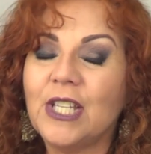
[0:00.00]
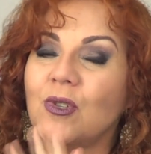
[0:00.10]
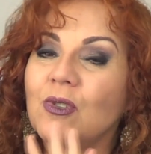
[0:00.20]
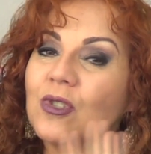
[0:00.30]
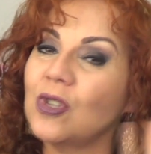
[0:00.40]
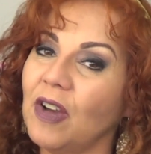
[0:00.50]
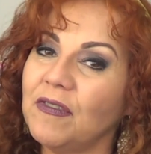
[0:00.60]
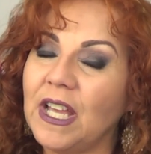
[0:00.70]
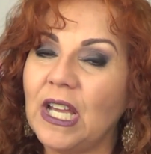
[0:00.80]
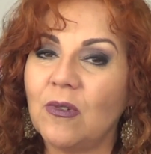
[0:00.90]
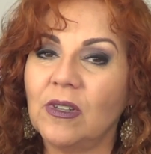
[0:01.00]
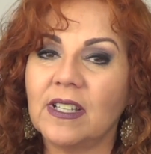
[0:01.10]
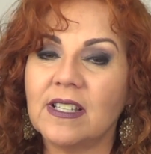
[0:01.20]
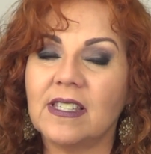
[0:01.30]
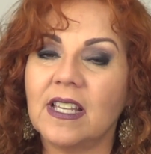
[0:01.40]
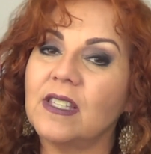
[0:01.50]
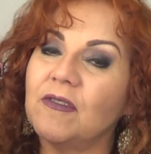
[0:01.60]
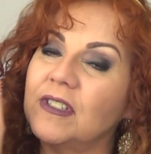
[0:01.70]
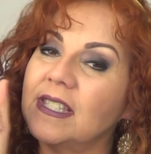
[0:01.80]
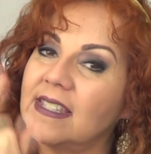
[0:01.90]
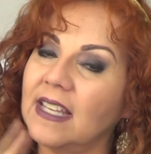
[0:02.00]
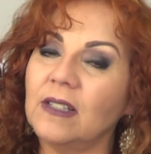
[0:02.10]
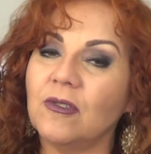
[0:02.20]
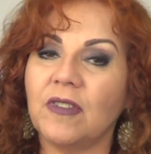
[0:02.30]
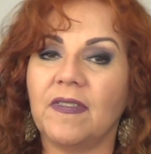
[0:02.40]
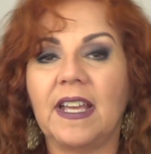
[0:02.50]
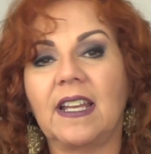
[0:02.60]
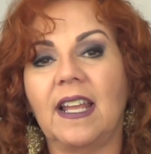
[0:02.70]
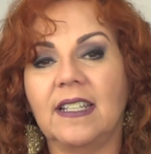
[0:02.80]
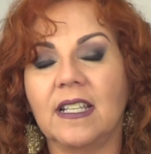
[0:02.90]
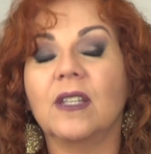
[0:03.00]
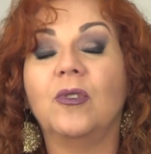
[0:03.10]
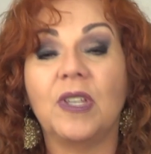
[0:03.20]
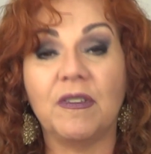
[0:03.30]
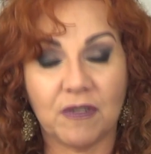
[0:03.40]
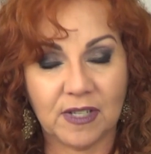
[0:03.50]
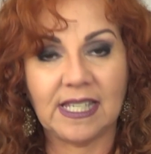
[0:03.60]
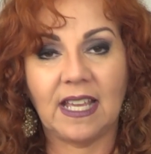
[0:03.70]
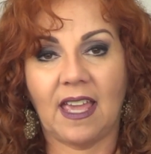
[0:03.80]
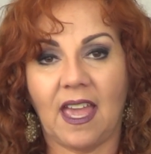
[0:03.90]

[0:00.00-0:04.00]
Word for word: Isso só vai acontecer se você não tiver clareza do que você